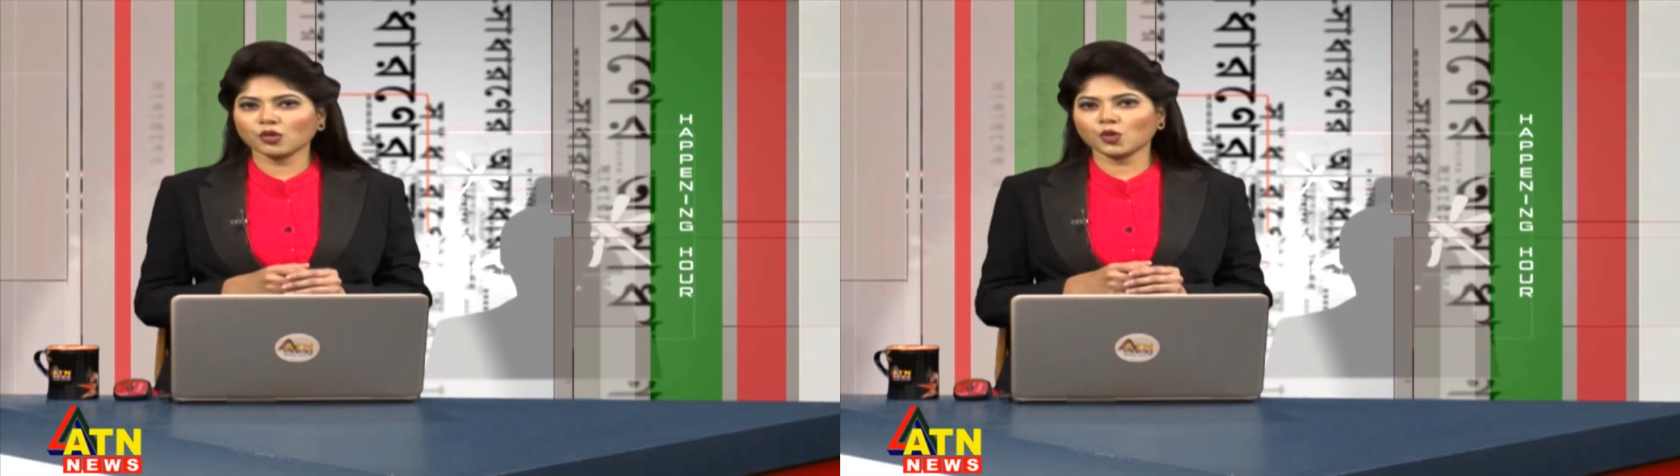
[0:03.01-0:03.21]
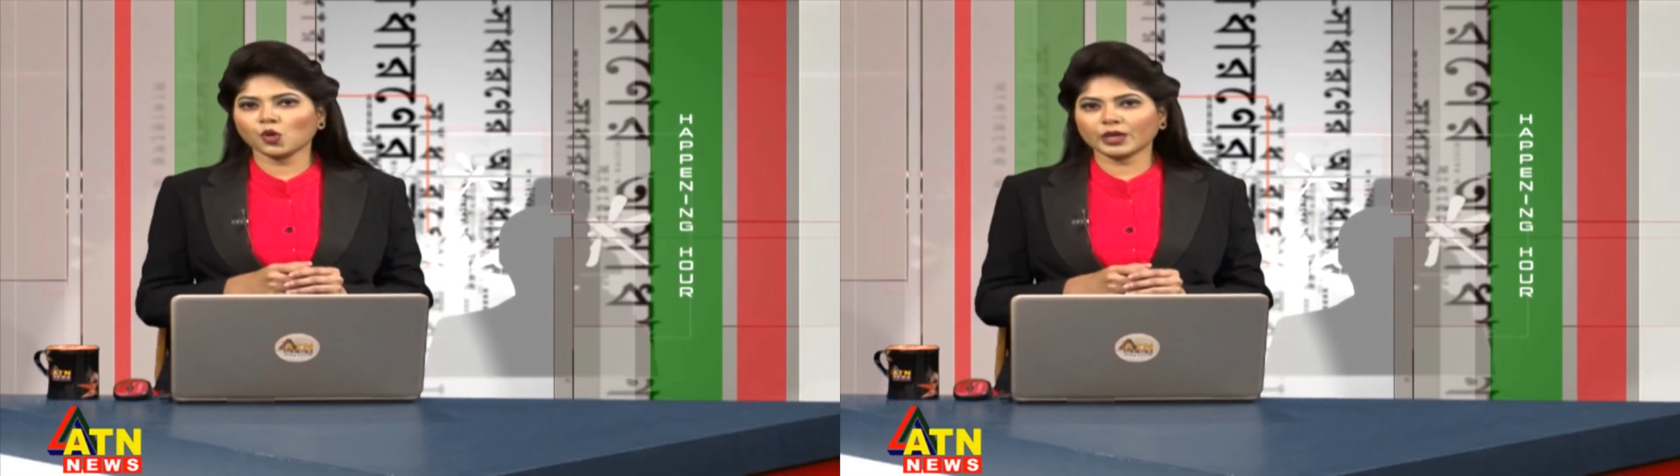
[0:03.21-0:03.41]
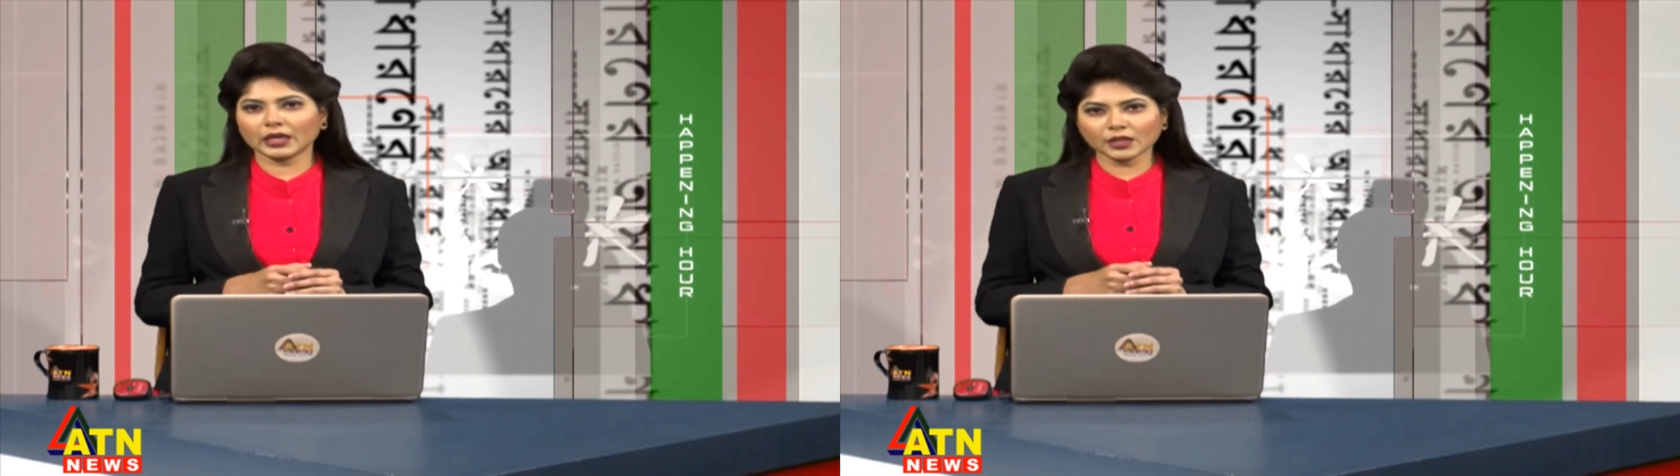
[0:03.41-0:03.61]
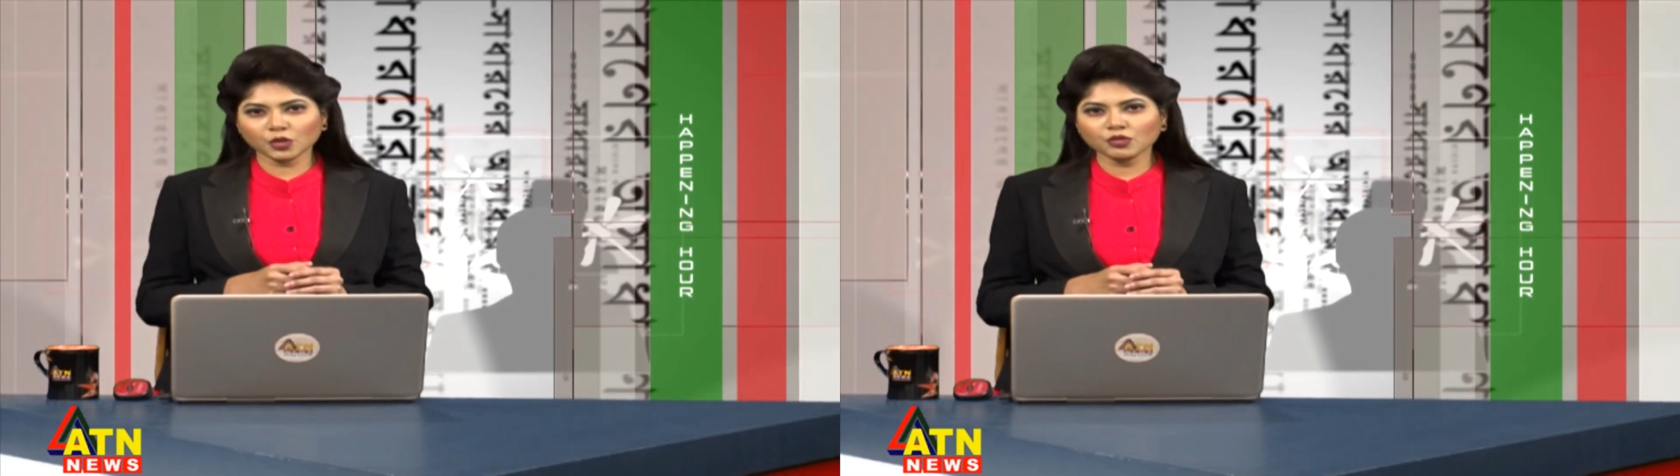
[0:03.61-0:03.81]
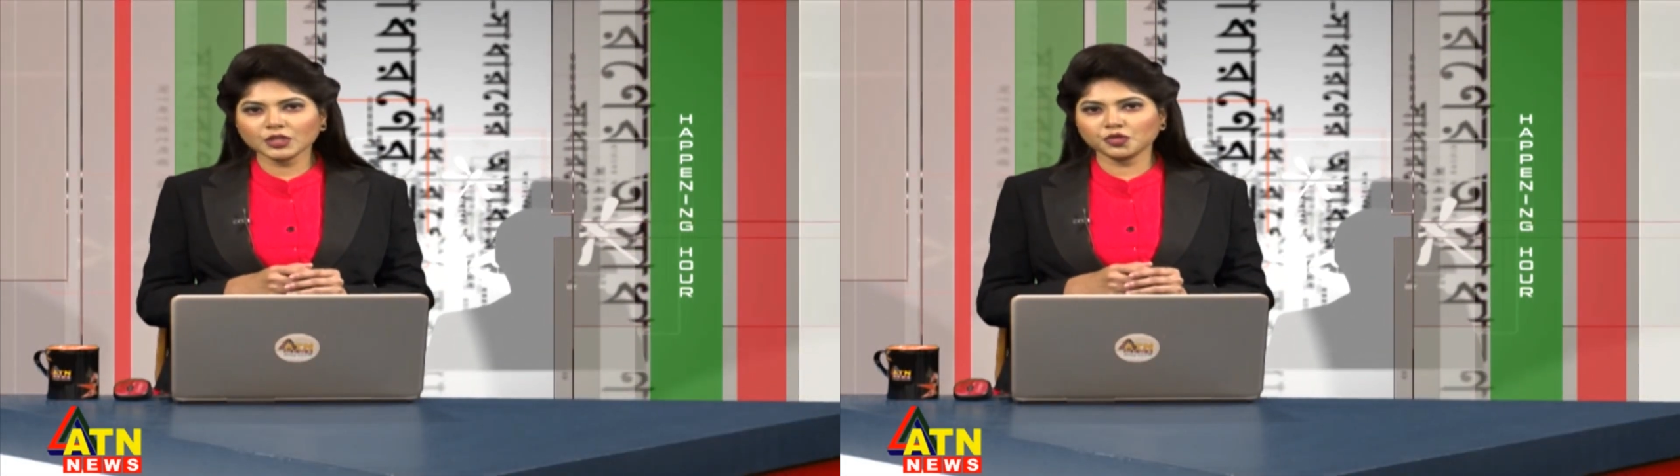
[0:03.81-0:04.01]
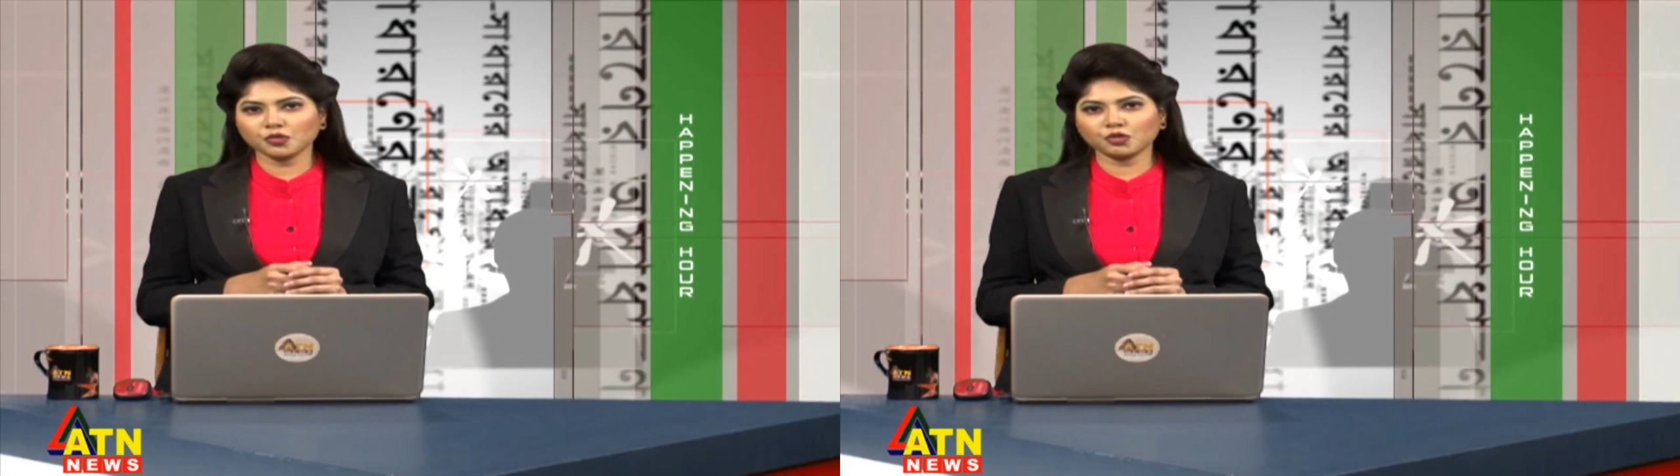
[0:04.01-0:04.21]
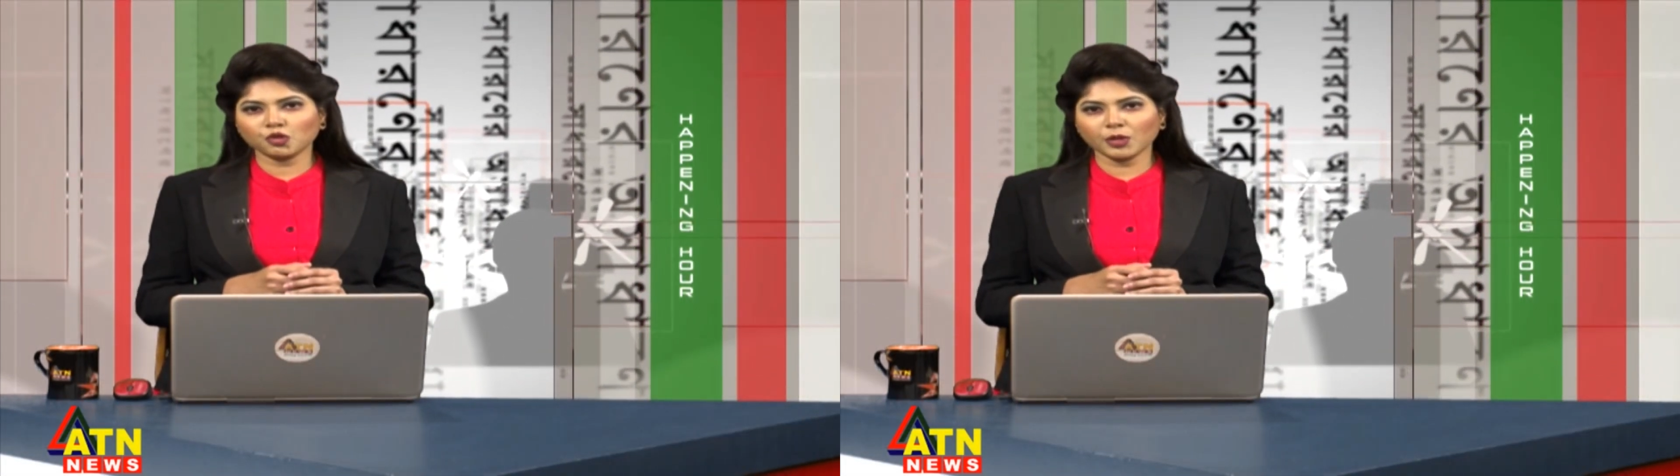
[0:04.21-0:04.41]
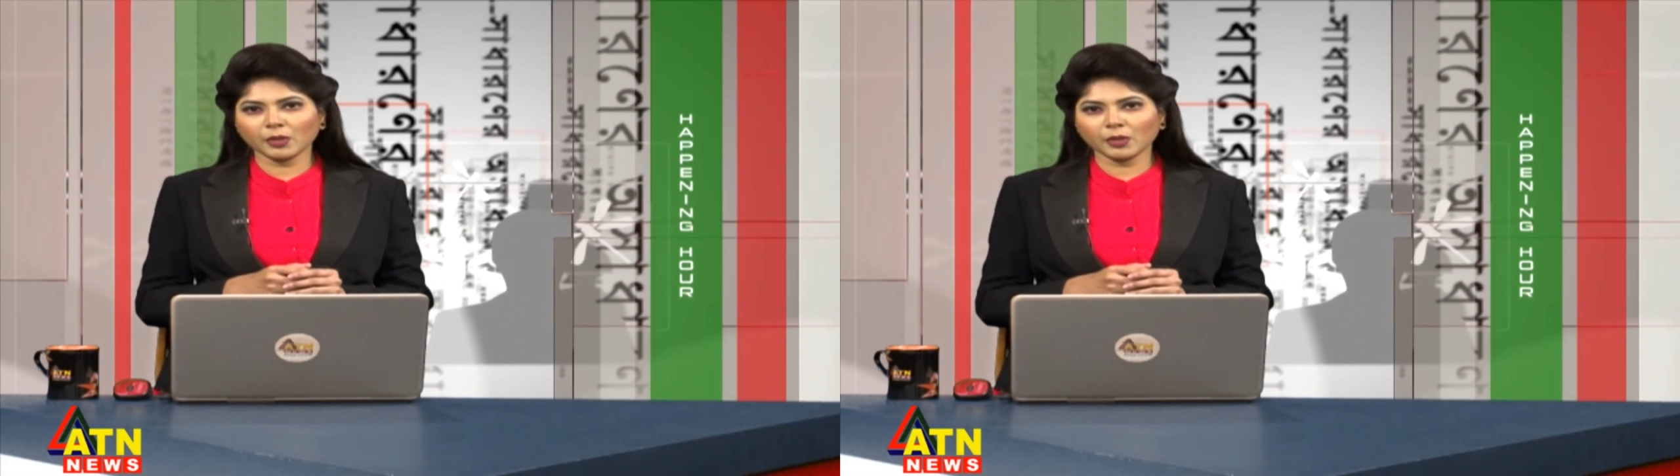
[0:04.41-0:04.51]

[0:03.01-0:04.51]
সংখ্যক একাত্তরটি যুদ্ধ